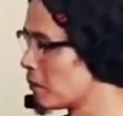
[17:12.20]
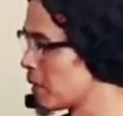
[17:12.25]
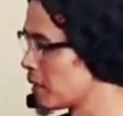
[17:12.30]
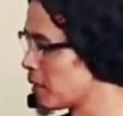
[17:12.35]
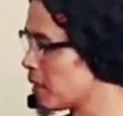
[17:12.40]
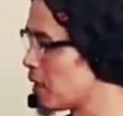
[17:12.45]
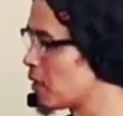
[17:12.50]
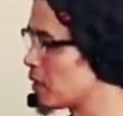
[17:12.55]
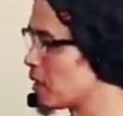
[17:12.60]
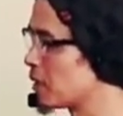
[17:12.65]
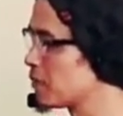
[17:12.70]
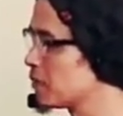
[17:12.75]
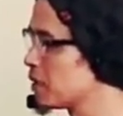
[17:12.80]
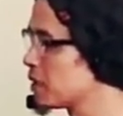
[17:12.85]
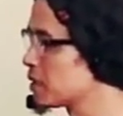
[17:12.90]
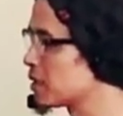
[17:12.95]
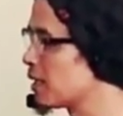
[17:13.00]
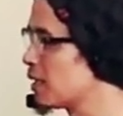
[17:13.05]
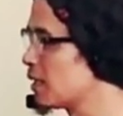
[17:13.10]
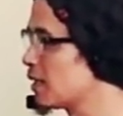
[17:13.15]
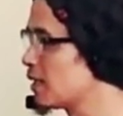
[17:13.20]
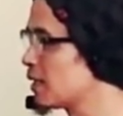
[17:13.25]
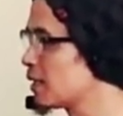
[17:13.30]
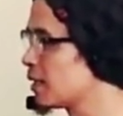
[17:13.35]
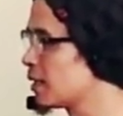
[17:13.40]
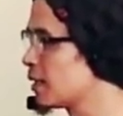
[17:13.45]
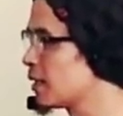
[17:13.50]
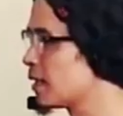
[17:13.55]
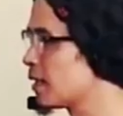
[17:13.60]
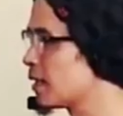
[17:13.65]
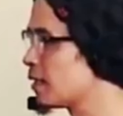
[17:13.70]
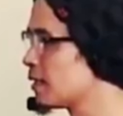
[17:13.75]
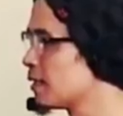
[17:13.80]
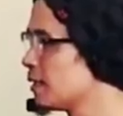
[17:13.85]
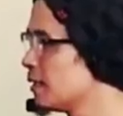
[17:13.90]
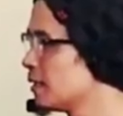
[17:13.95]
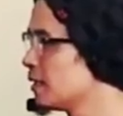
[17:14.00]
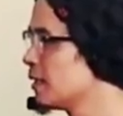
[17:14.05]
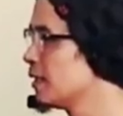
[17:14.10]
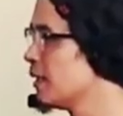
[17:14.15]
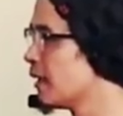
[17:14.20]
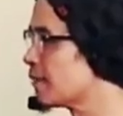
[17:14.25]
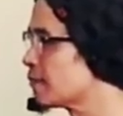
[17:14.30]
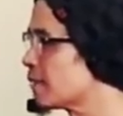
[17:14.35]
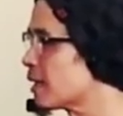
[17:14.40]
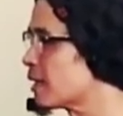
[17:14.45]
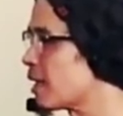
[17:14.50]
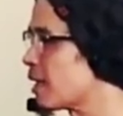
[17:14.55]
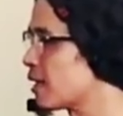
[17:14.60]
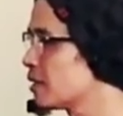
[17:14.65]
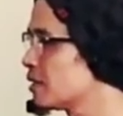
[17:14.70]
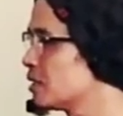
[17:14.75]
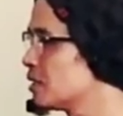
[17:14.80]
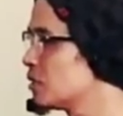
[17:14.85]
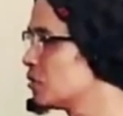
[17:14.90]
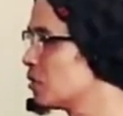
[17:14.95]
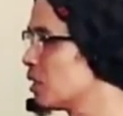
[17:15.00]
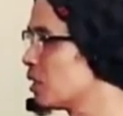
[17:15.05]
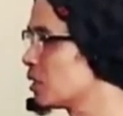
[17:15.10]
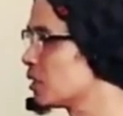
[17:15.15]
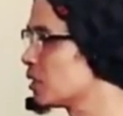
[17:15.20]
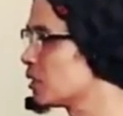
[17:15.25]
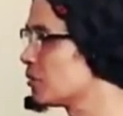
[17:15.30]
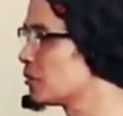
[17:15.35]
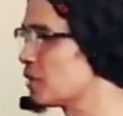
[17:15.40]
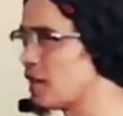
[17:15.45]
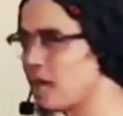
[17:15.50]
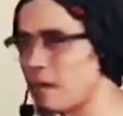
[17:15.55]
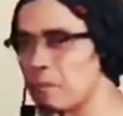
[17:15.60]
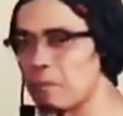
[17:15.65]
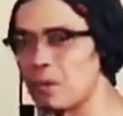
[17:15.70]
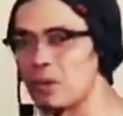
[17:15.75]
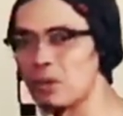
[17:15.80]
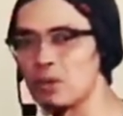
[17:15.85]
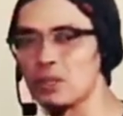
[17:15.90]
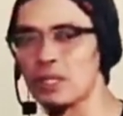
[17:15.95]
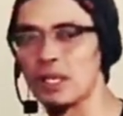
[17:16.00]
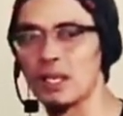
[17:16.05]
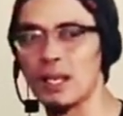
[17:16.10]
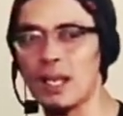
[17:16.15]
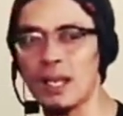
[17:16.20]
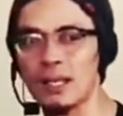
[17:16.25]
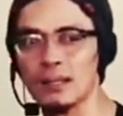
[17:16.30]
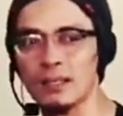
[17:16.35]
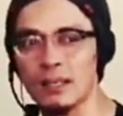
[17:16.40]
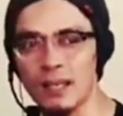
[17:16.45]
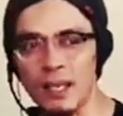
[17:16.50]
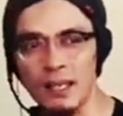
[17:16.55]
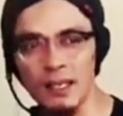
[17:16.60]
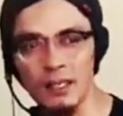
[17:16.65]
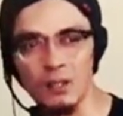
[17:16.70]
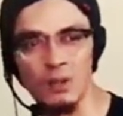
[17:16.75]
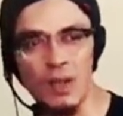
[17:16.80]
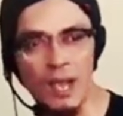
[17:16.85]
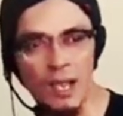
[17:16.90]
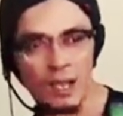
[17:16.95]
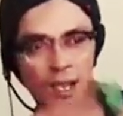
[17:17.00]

banyak orang menyesal gara-gara tidak tenang jiwanya. Maka perlu tenang. Tenang itu